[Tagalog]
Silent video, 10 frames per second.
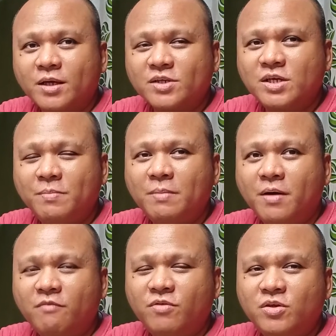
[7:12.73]
Kasi may
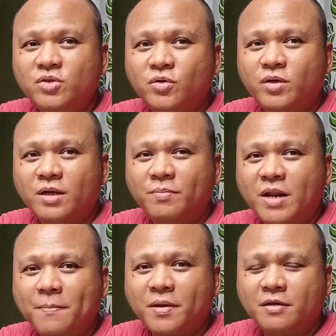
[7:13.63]
mga video na
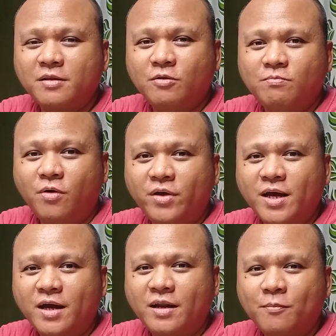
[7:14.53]
pinapakita yung
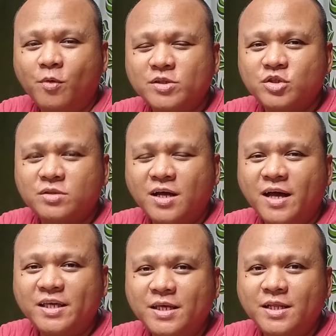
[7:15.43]
boya na, na
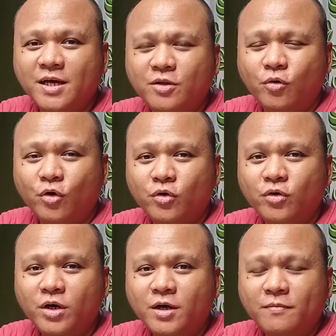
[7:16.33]
hanginan or
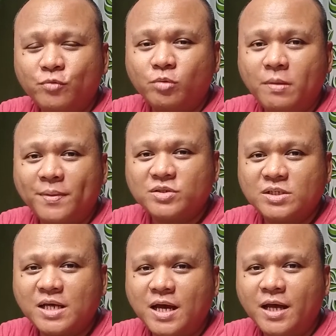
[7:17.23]
tumapat
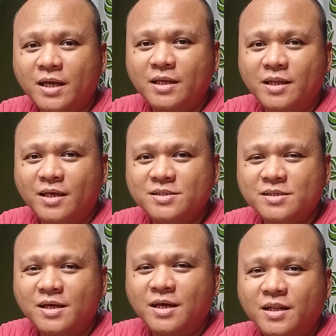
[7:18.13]
siya sa hangin is
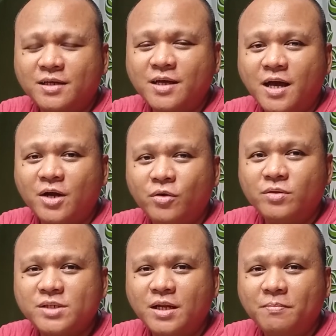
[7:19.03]
nagkakaroon
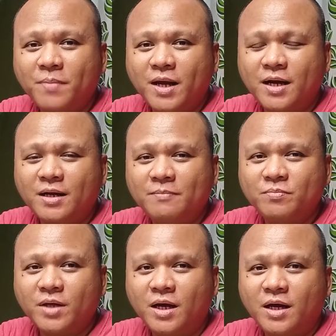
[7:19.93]
siya ng parang
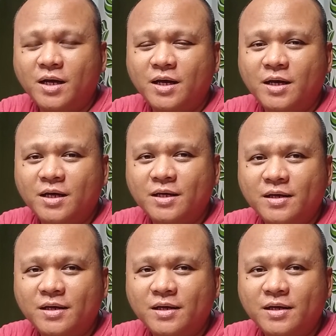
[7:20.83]
uh,